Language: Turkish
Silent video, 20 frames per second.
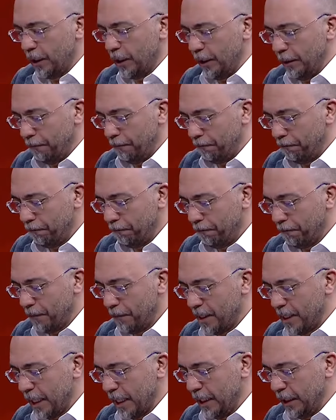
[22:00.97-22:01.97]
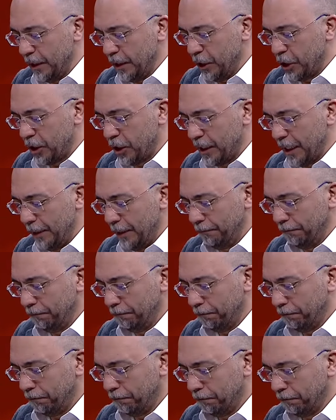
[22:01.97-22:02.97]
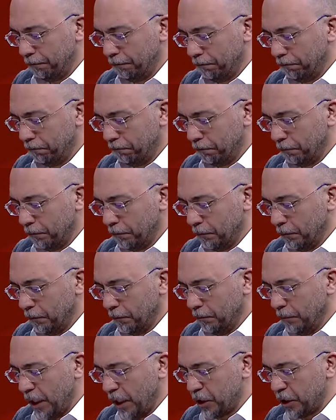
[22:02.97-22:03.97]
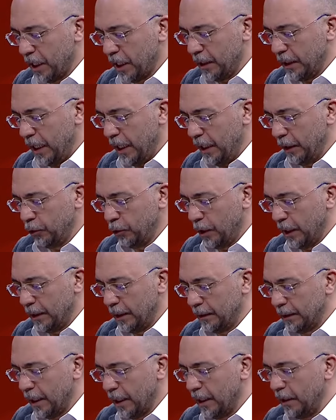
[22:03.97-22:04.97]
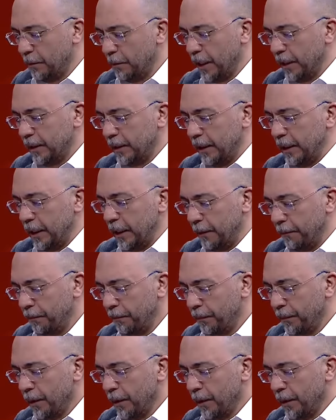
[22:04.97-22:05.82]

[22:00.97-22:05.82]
ki Sayın Işıkhan Başkan Erdoğan'ın talimatıyla